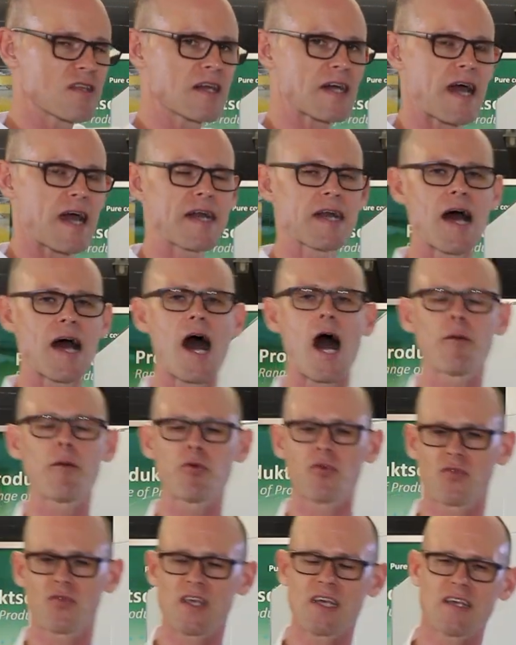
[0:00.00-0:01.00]
kann,
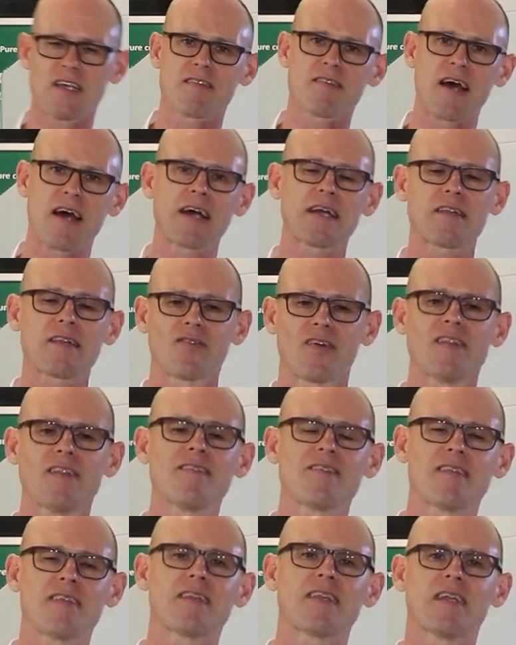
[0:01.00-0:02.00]
aber wie gesagt,
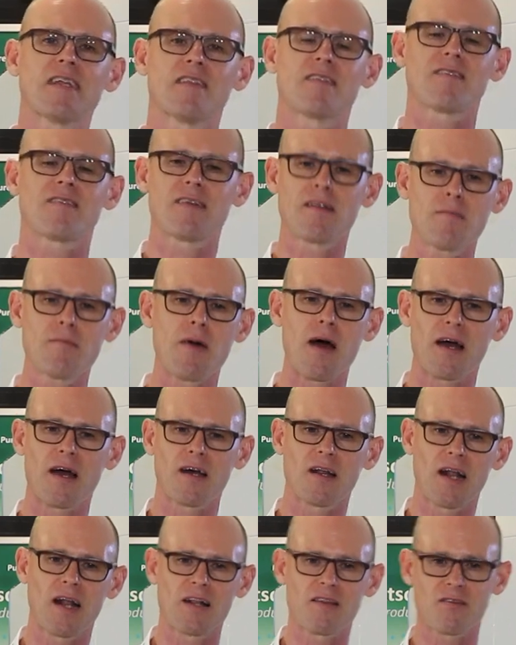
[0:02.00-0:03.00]
wenn sie den Sinn
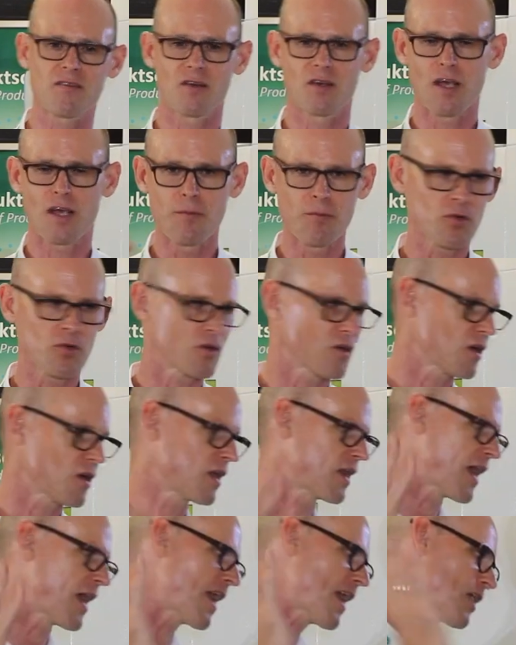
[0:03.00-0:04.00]
machen, also immer
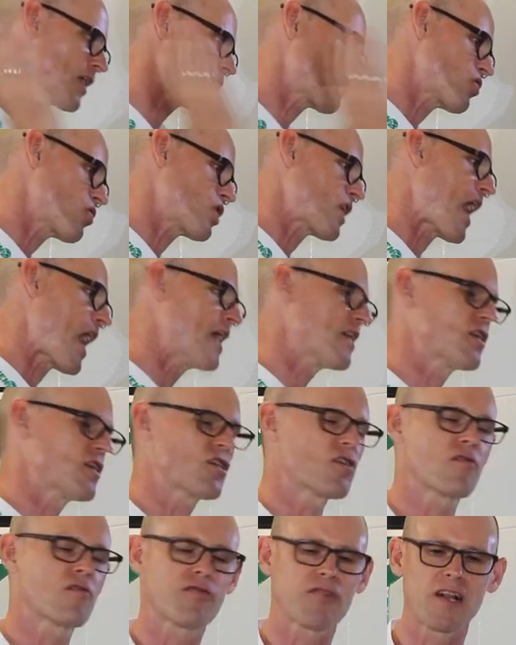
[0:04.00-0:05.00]
einen
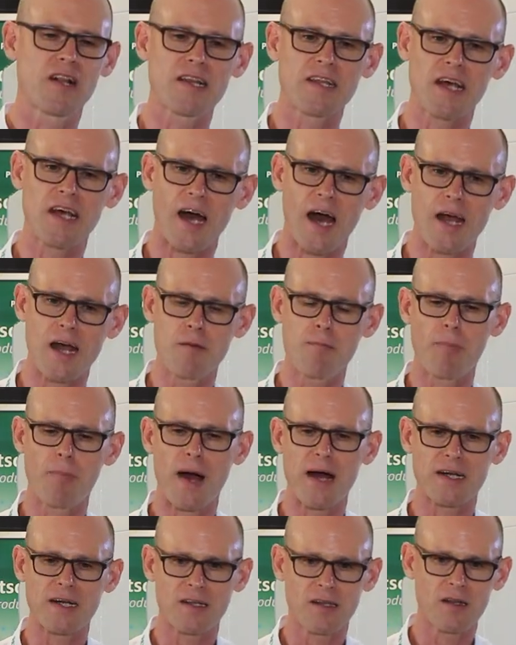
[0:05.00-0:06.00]
elektrostatischen Filter
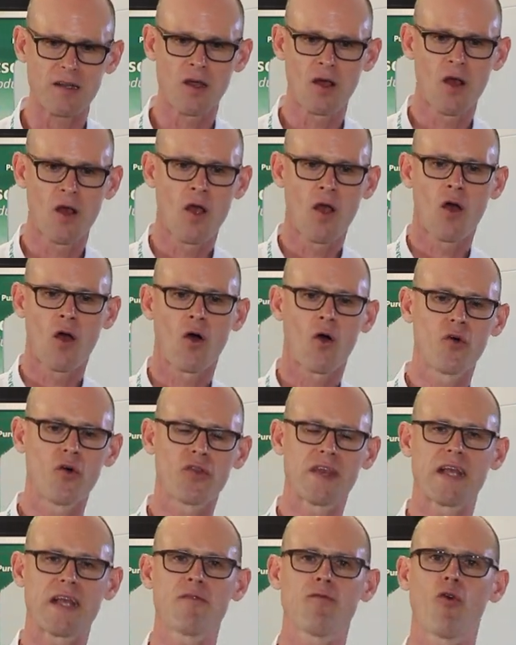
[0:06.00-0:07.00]
reinpacken
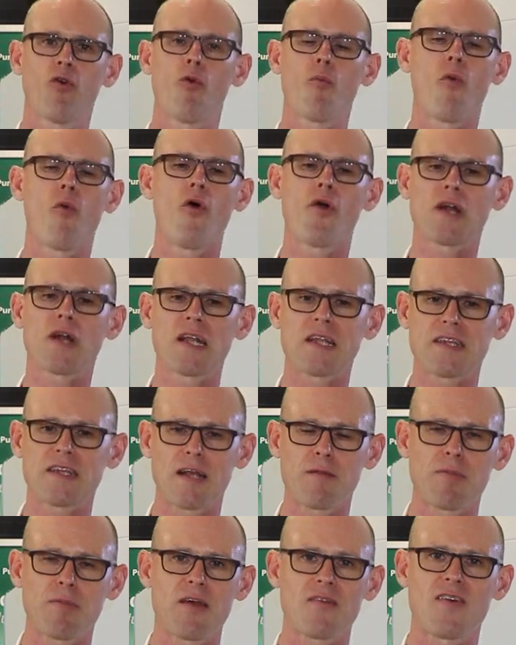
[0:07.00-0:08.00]
und den womöglich
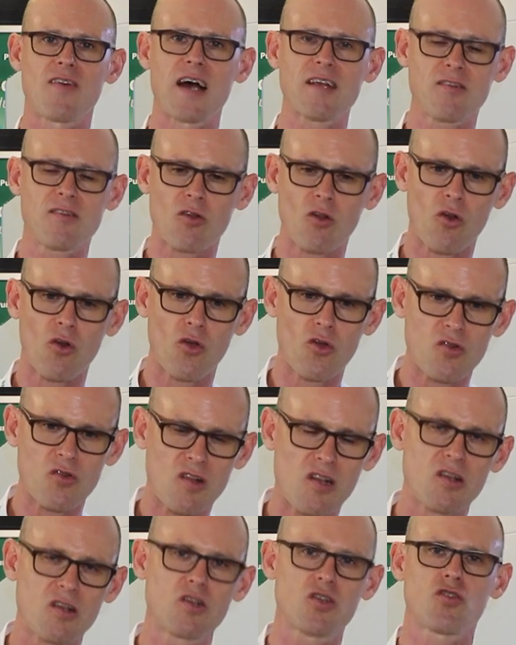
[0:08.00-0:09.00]
dann bei
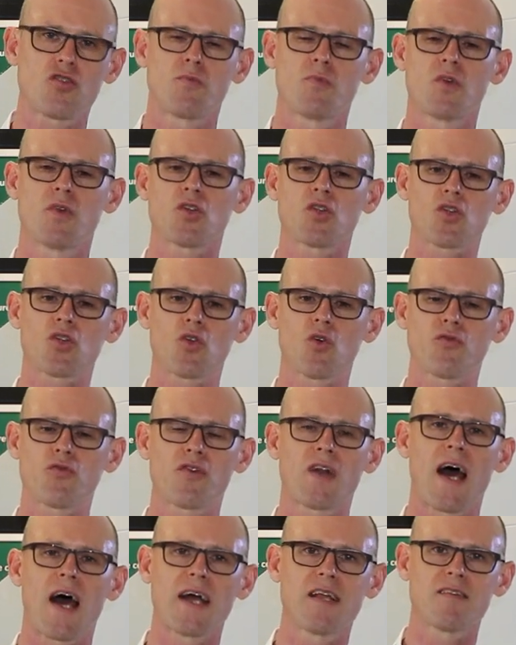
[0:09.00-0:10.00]
wasserlöslichen
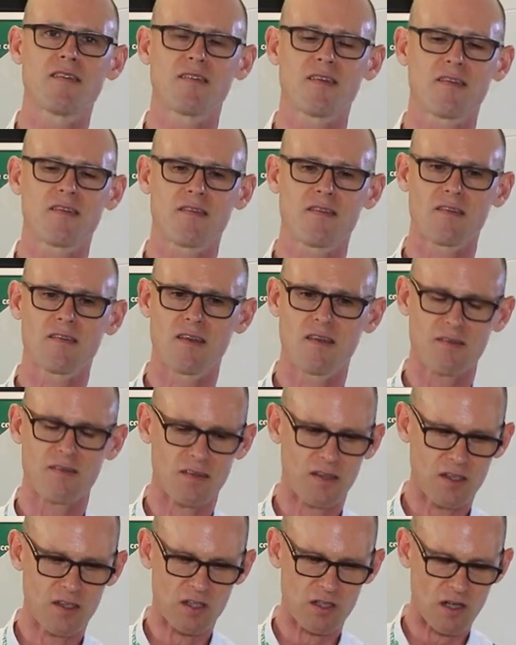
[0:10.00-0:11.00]
Schmierstoffen einsetzen, das
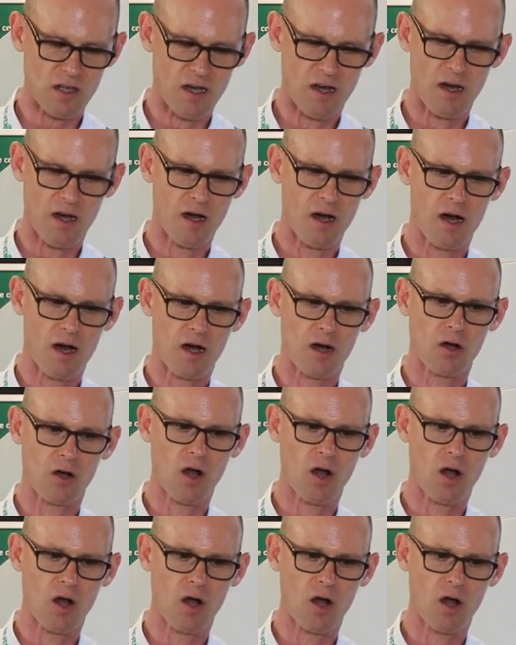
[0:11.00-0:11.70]
ist äh,